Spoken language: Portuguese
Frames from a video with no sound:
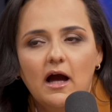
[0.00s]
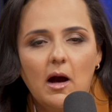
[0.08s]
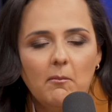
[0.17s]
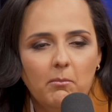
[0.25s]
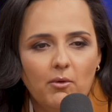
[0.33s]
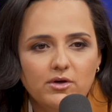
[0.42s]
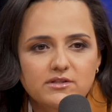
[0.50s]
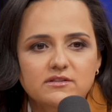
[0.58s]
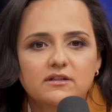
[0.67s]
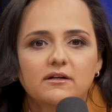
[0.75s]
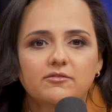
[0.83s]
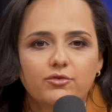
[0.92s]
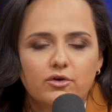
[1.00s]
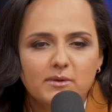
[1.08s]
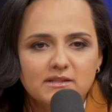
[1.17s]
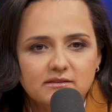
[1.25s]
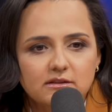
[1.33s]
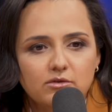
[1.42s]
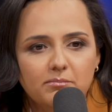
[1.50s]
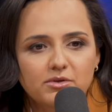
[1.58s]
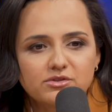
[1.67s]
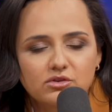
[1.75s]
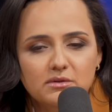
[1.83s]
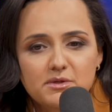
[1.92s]
após a formação,
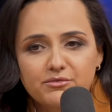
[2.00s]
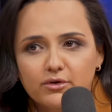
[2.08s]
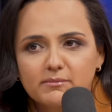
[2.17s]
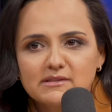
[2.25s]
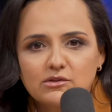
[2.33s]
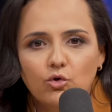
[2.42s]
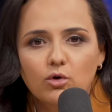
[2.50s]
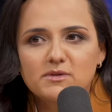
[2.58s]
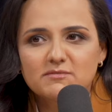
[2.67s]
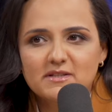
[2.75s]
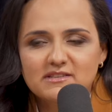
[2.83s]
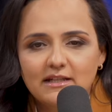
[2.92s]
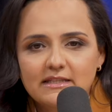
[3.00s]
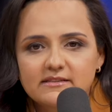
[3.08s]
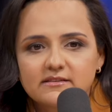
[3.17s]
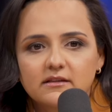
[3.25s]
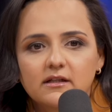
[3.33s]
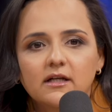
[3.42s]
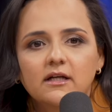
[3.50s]
após toda a minha formação como especialista.